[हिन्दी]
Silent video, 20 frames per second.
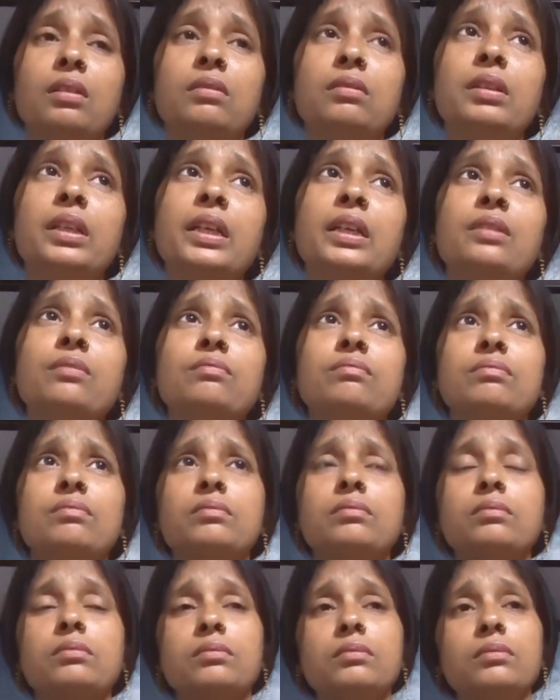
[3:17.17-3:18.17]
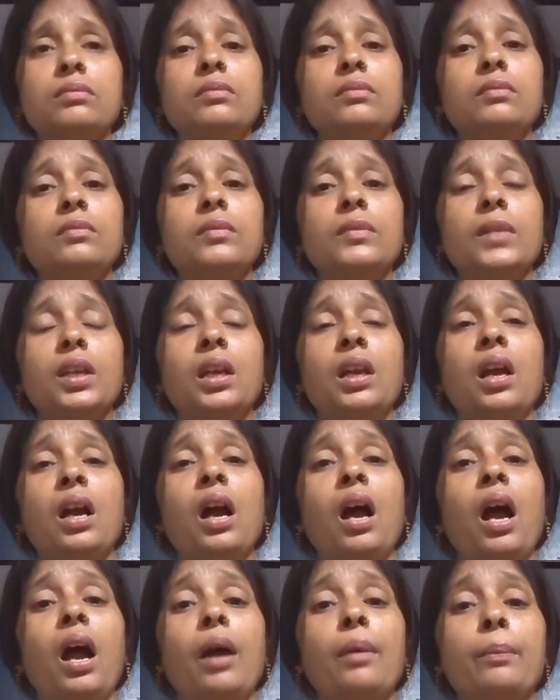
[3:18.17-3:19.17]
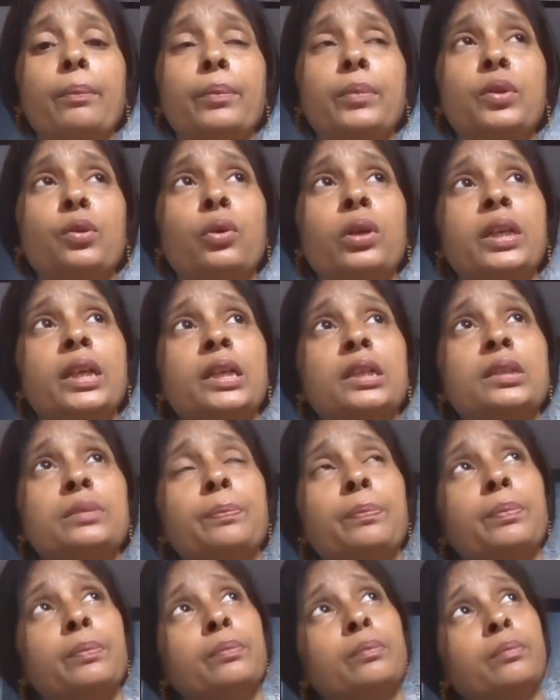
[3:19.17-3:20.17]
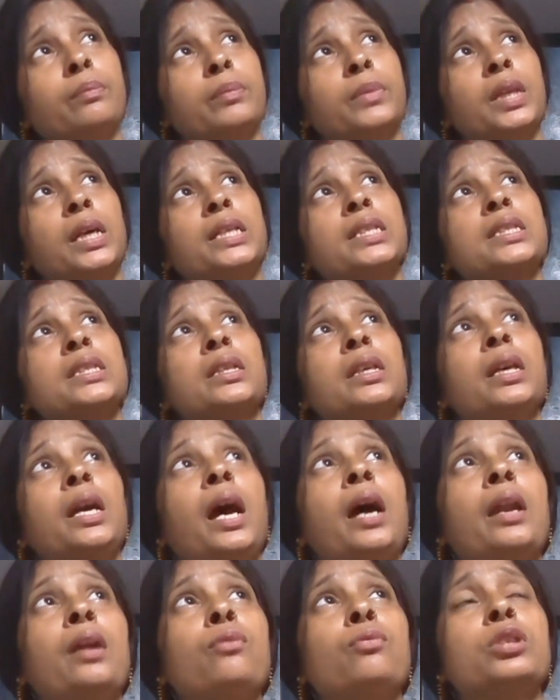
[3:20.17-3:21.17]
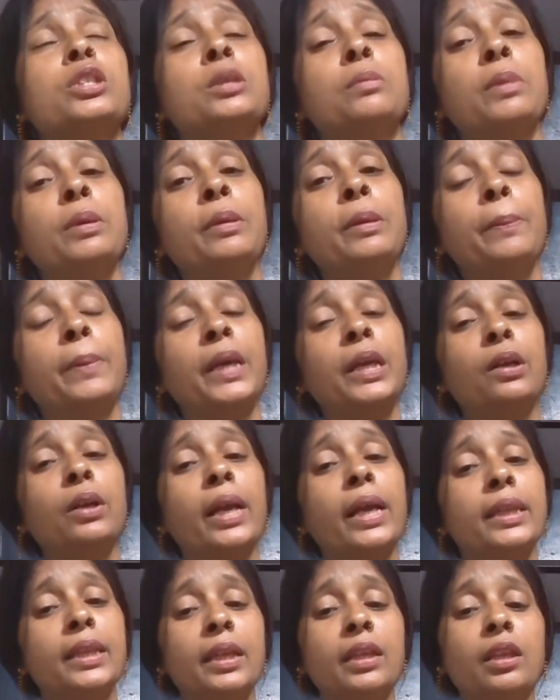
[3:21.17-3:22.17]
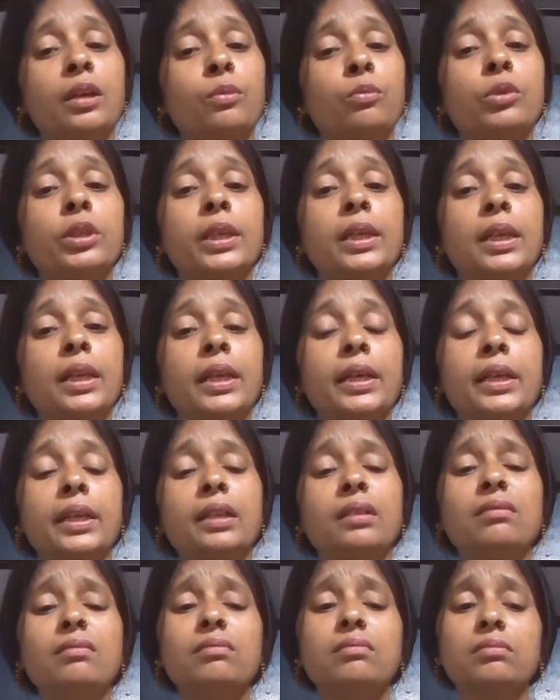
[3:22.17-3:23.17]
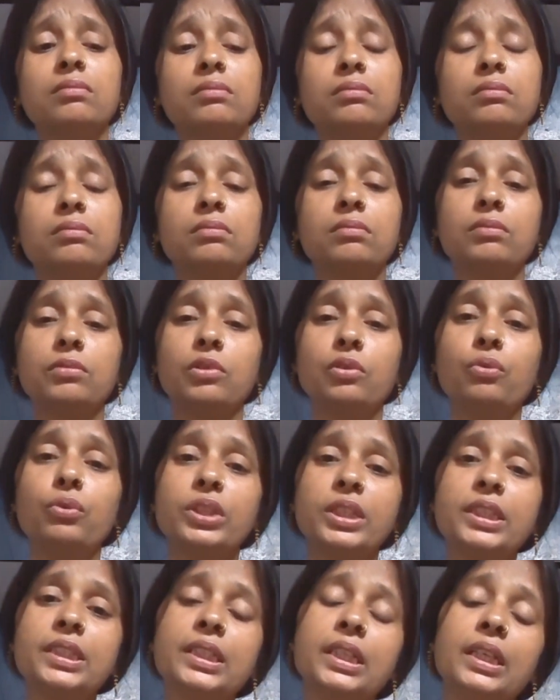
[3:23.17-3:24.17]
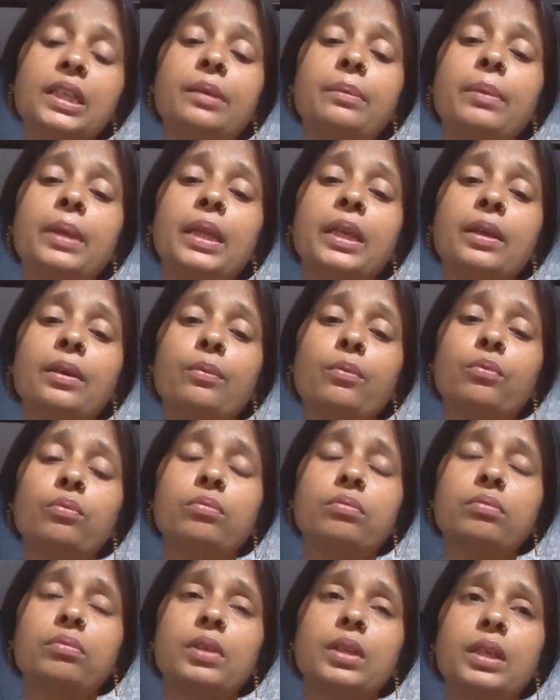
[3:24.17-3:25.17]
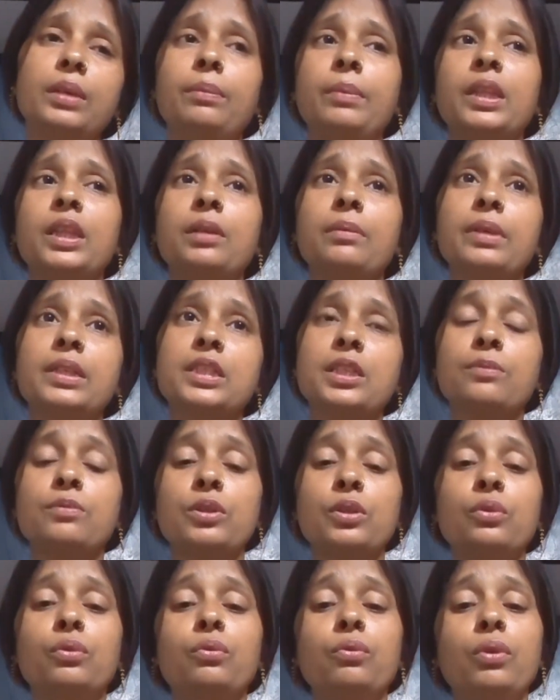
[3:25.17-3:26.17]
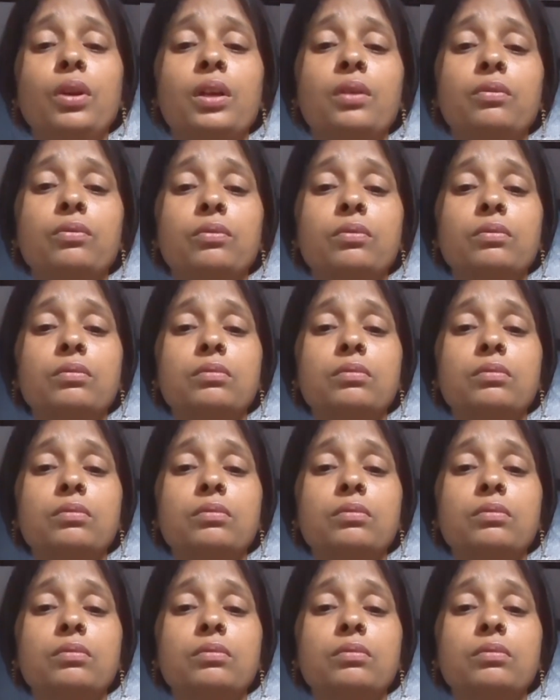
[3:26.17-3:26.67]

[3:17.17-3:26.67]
लेकिन हाँ, दस ग्यारह उस समय भी पेन रहता था मुझे लेकिन कोशिश की मैंने कि मतलब ये सब से दूर रहूं